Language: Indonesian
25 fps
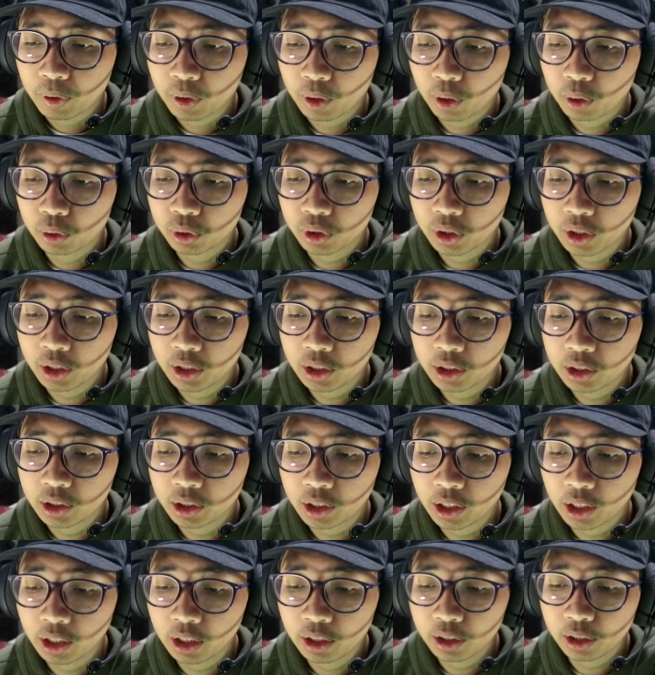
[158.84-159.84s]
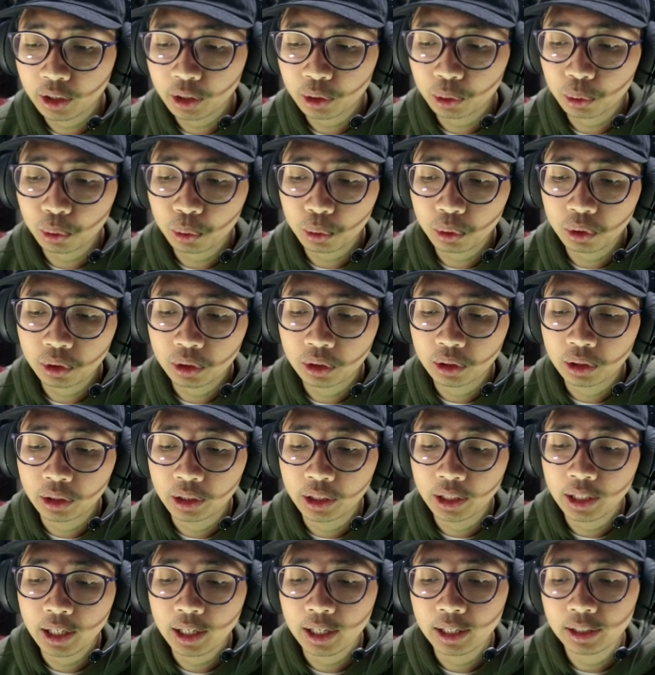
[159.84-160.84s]
Terus ini skillnya itu
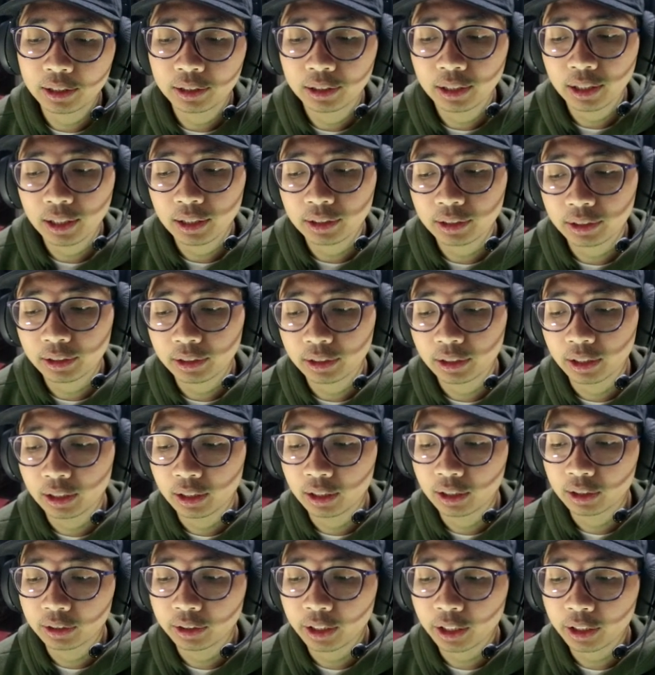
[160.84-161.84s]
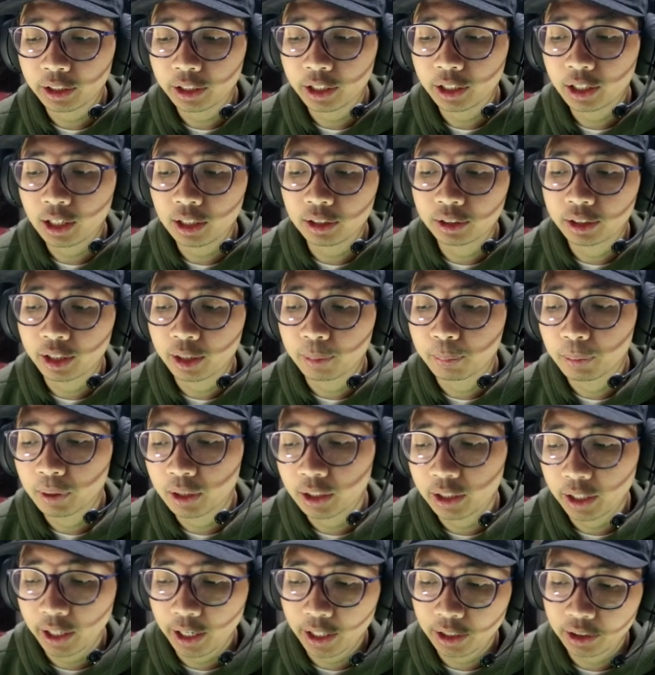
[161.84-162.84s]
dia ada uh, technical
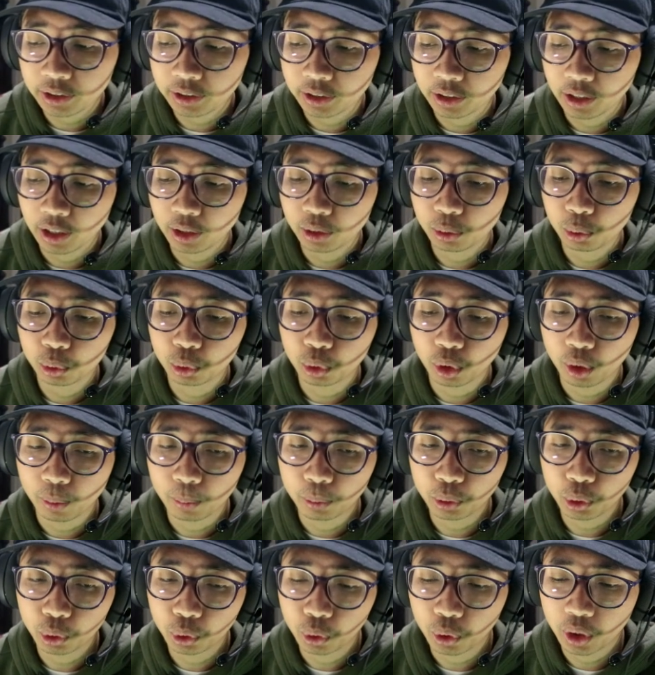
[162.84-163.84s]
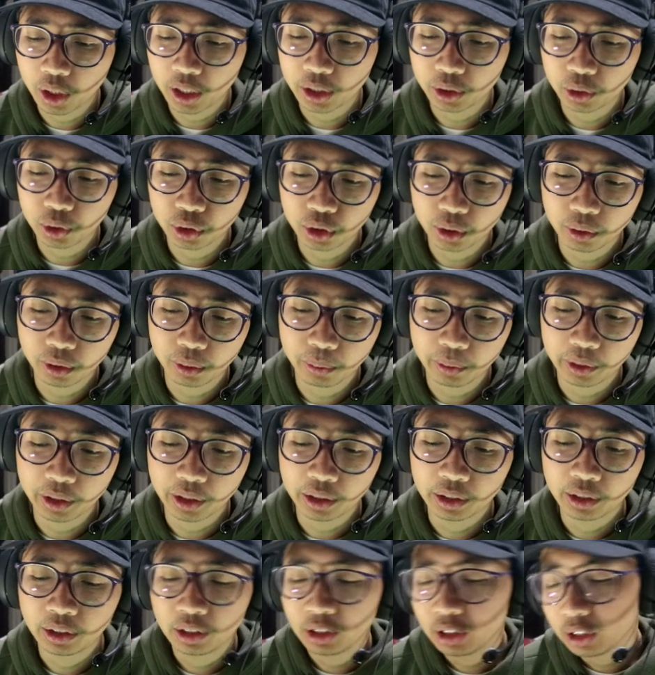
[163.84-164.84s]
dribble EX dengan 7700 teman-teman
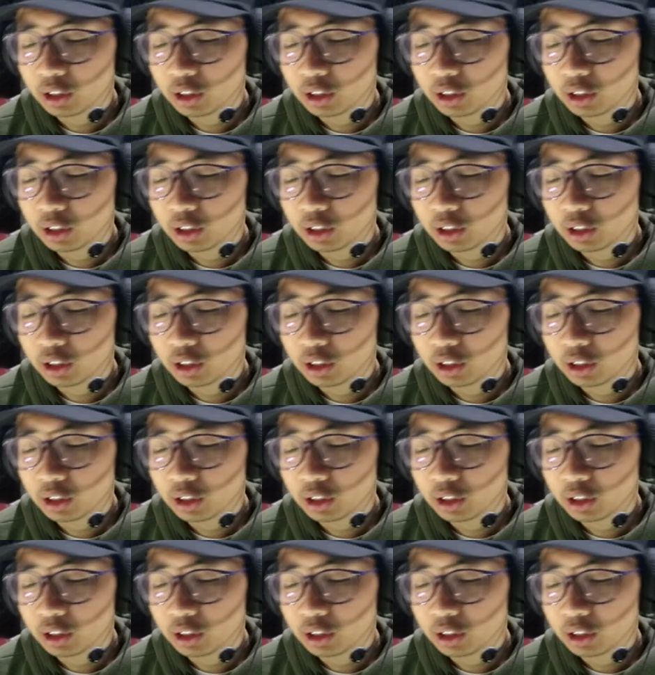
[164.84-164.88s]
ya.